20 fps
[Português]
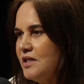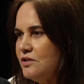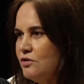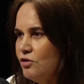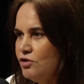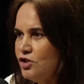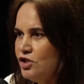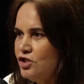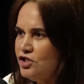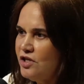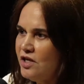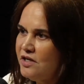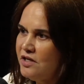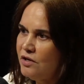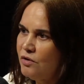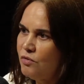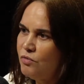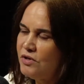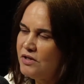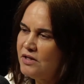Então a gente tem
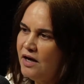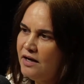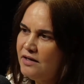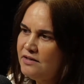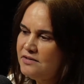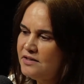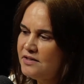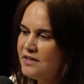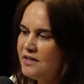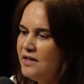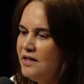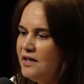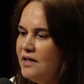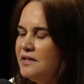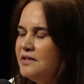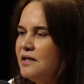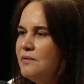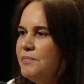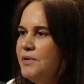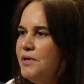que cuidar daqui
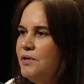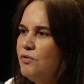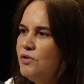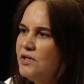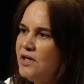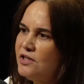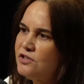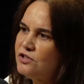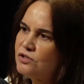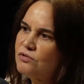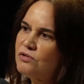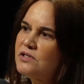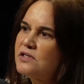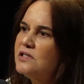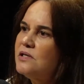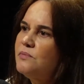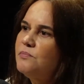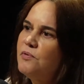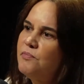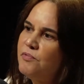e também cuidar de toda
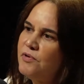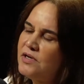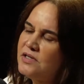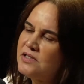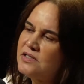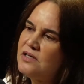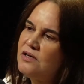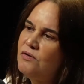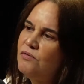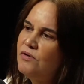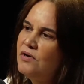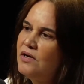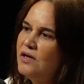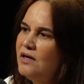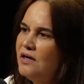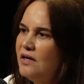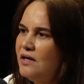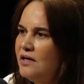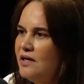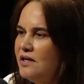essa população
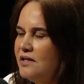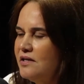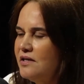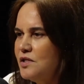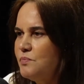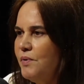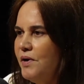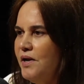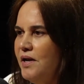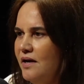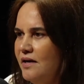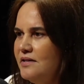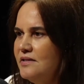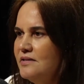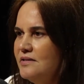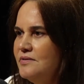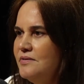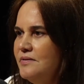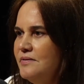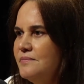que está
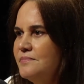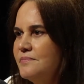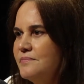espalhada. Né?